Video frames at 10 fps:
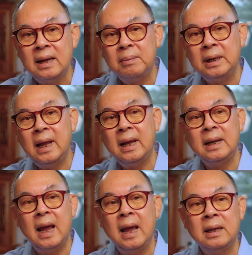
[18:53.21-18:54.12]
ประเทศ
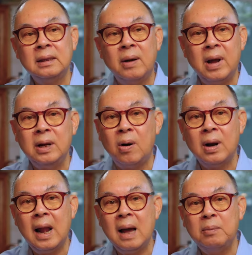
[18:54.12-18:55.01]
ในตะวันออ
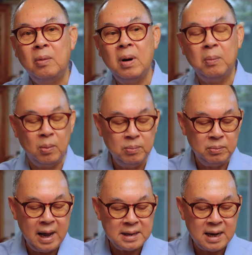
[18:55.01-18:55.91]
กกลาง เพราะว่าผม
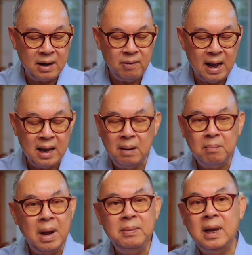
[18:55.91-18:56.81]
แน่ใจว่า
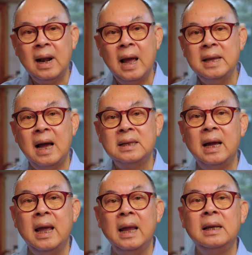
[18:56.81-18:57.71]
ไม่มีใครอยาก
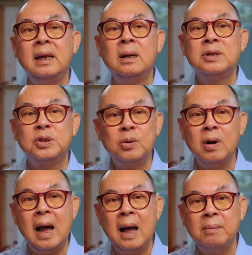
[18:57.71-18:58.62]
จะเห็นสง
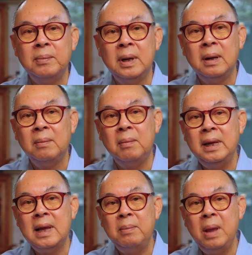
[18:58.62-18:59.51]
คราม ไม่
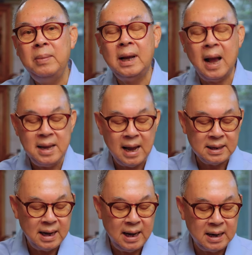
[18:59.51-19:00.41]
ไม่มีใครอยา
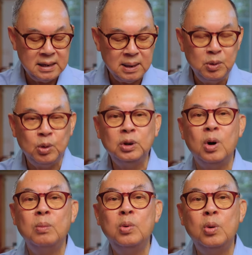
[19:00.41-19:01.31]
กจะเห็นจำนวน
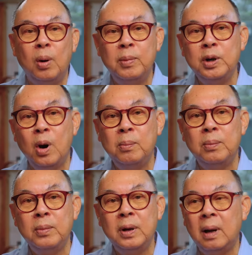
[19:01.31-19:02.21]
ของผู้อพยพ
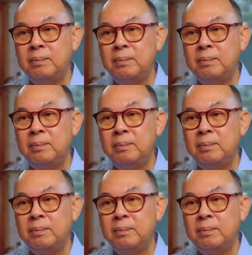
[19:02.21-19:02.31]
เรา